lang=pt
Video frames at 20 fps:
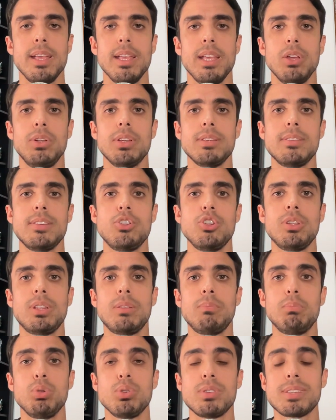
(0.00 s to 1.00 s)
eu decidi
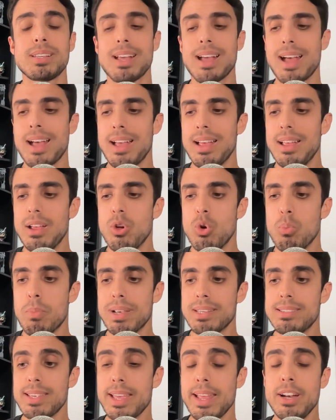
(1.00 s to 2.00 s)
buscar
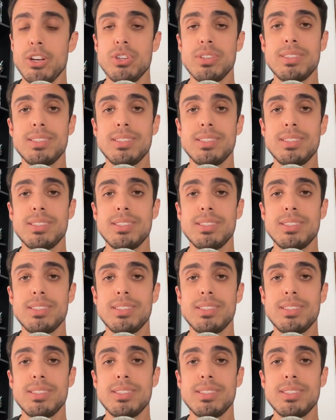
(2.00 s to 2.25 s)
uma série de